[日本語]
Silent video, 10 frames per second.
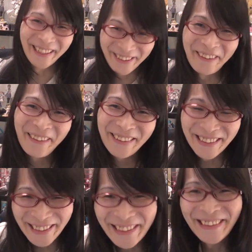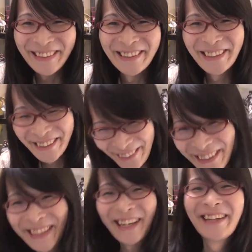ですよ事実1
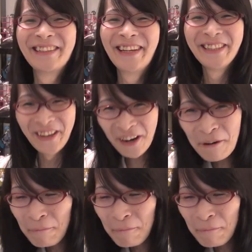万しか買ってないんだよ